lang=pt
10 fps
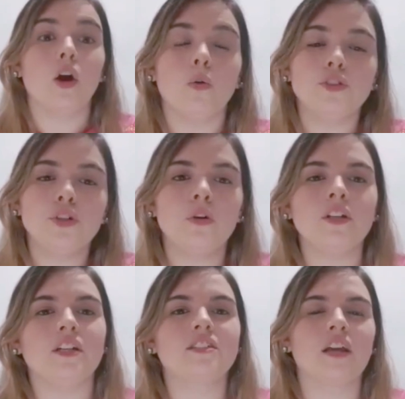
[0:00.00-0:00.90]
O
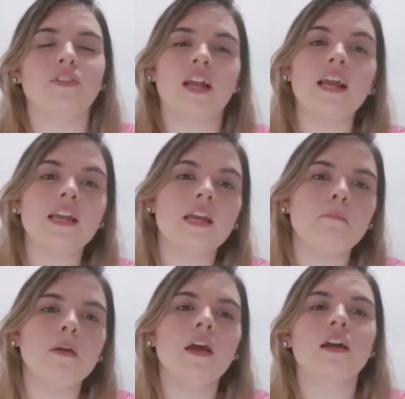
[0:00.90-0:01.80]
Dione estava na
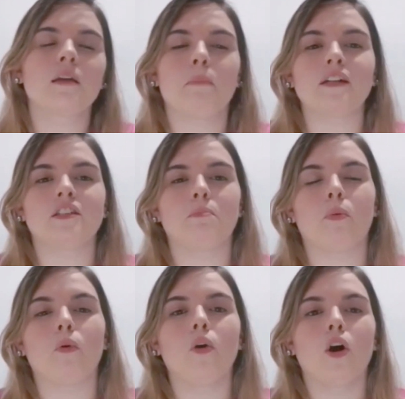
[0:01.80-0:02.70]
equipe que
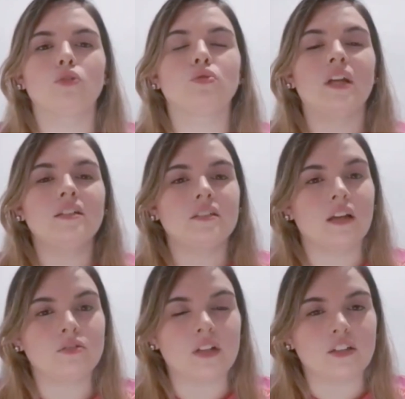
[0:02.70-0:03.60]
participou do
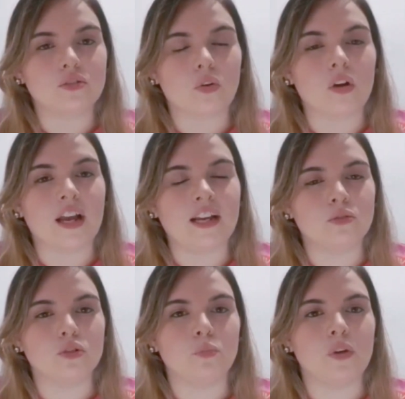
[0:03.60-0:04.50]
decesso da escola em
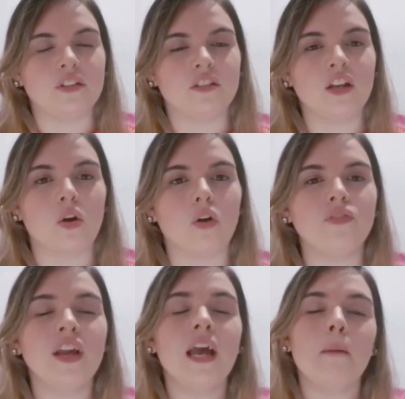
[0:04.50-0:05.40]
2019,